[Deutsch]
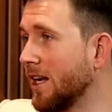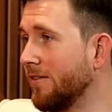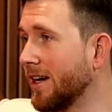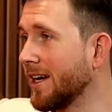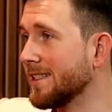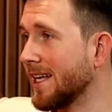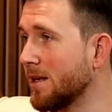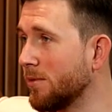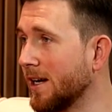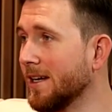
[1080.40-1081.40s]
de la Vieja
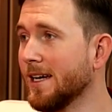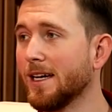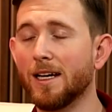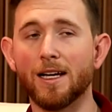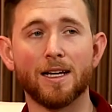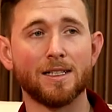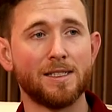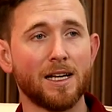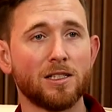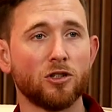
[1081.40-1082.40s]
selber.
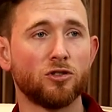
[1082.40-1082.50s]
sehr, sehr